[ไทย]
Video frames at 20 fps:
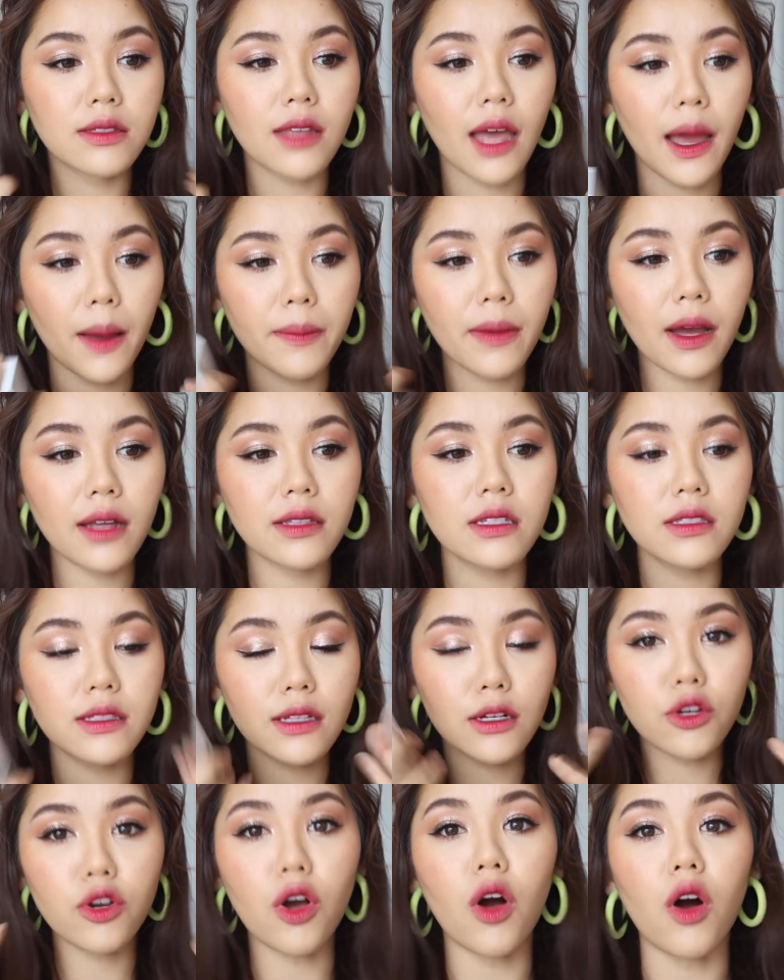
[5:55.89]
สามารถที่
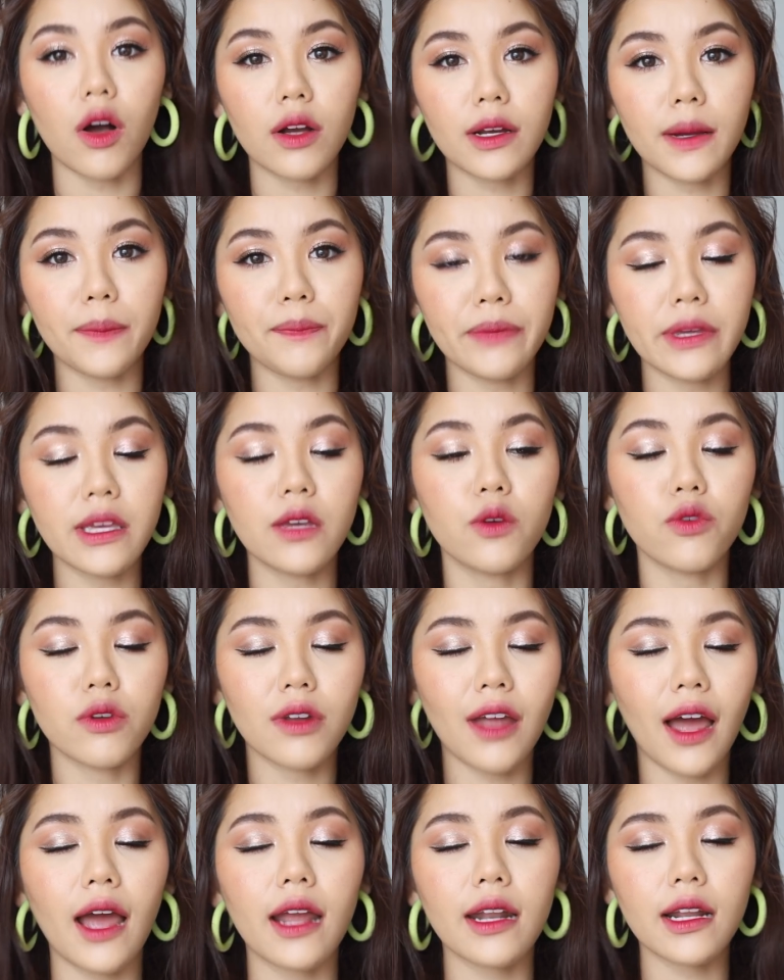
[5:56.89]
จะเกาะกับผิว
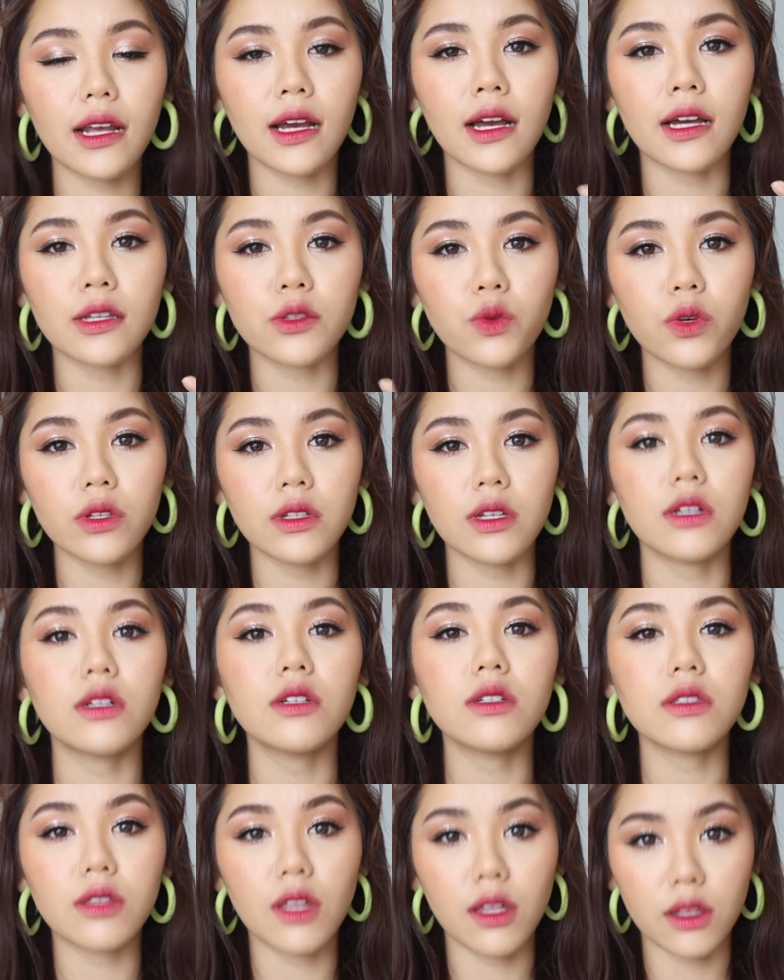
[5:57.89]
ได้นะคะ ตัวนี้
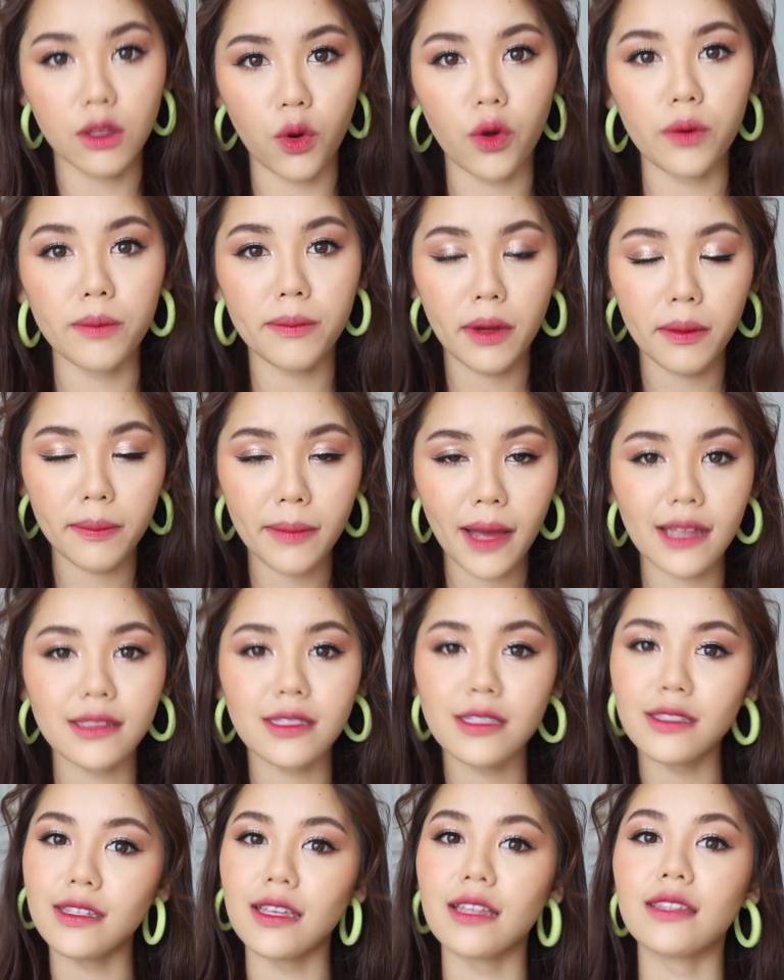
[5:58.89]
คือติดทนมา
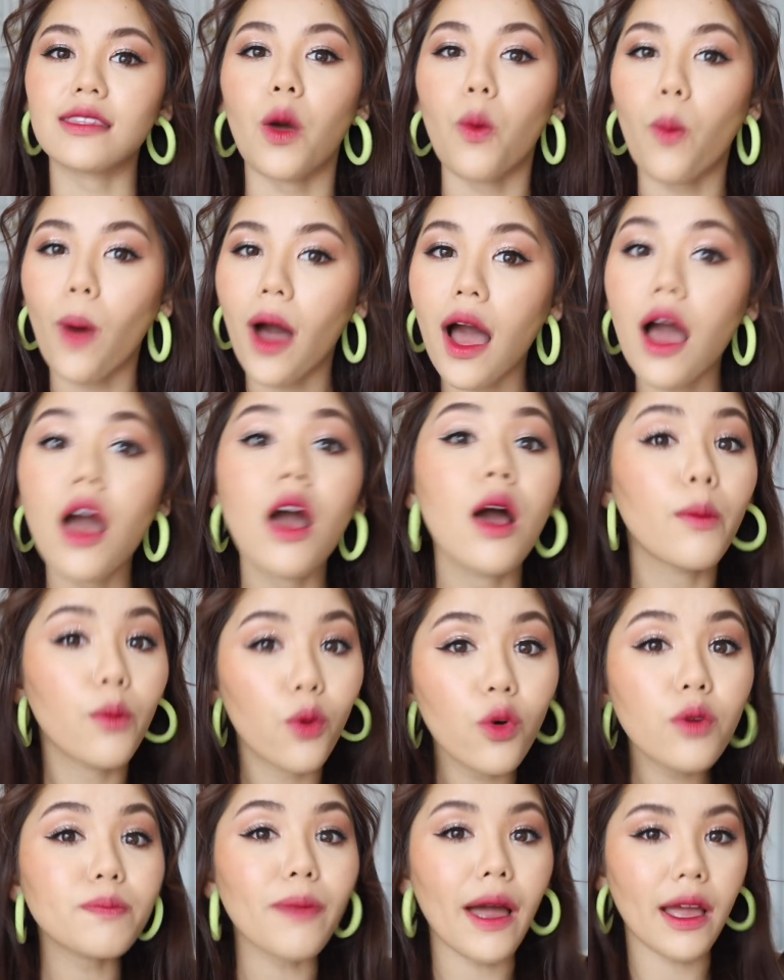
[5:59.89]
กๆจริงๆ แต่ว่า
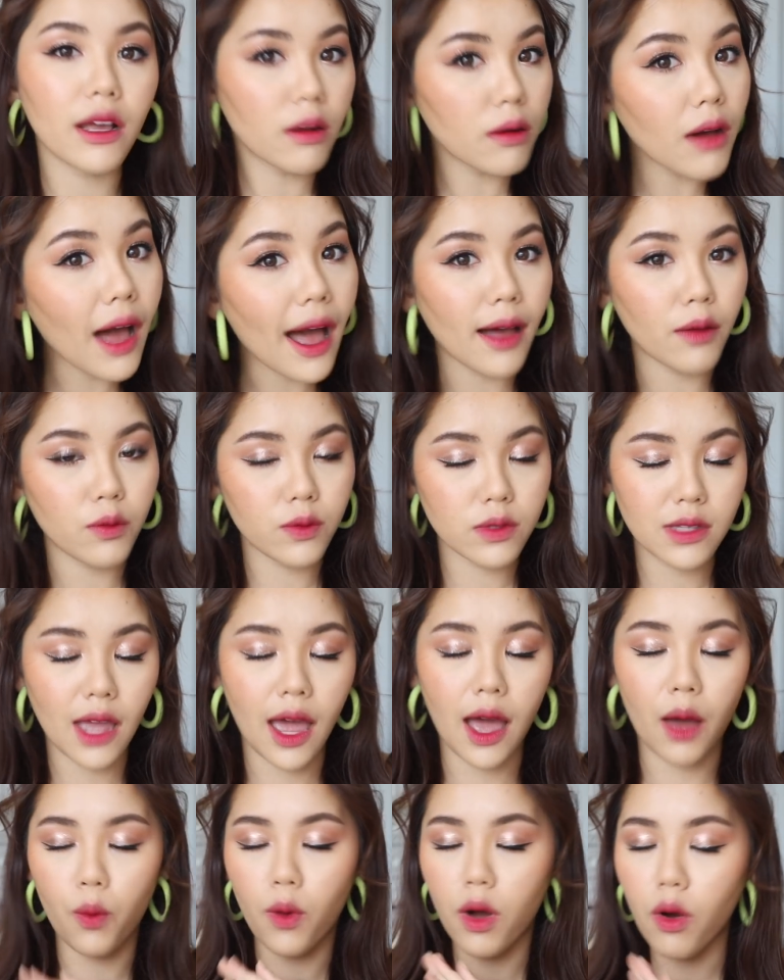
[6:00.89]
พูดไปก็อาจจะ
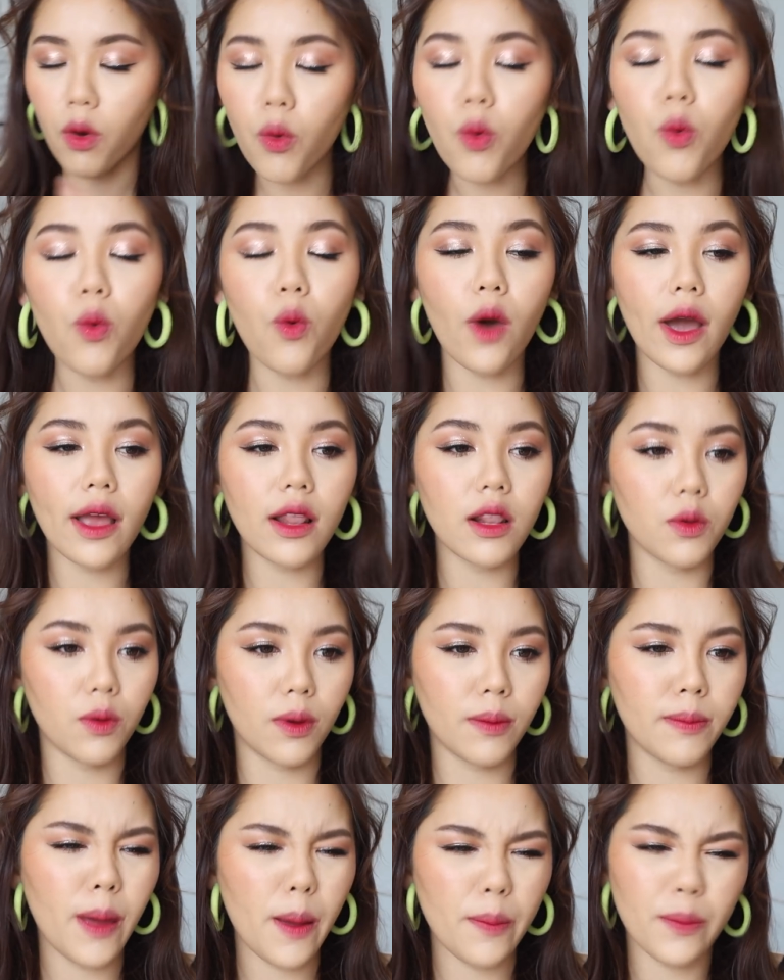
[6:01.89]
ถามว่าอวยหรือ
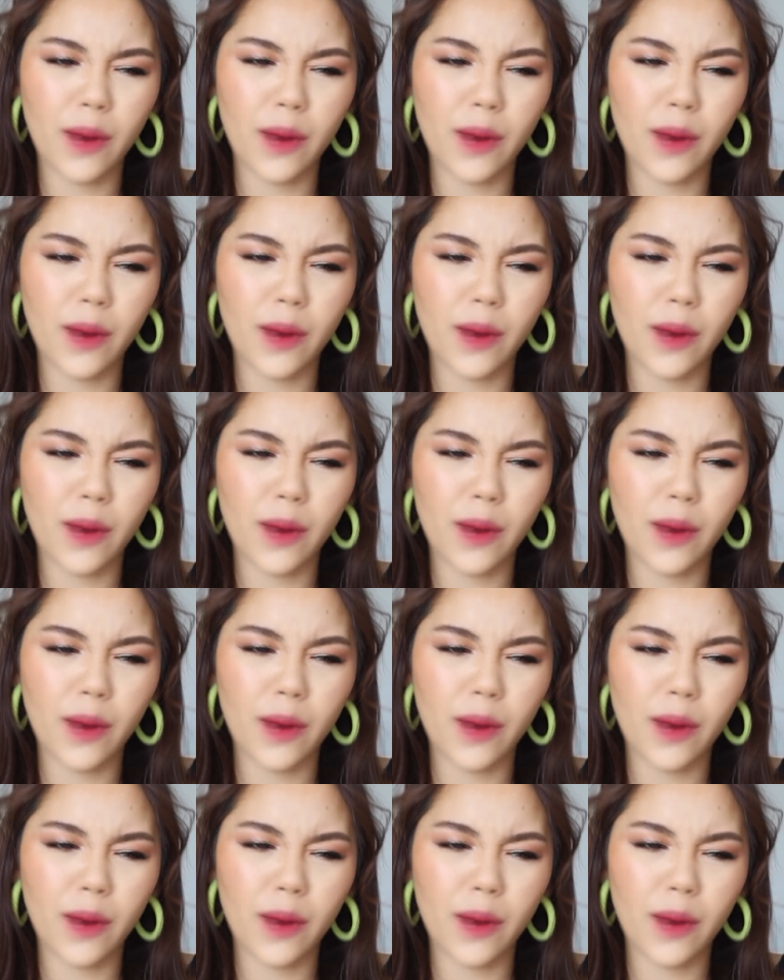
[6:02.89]
ว่าแบ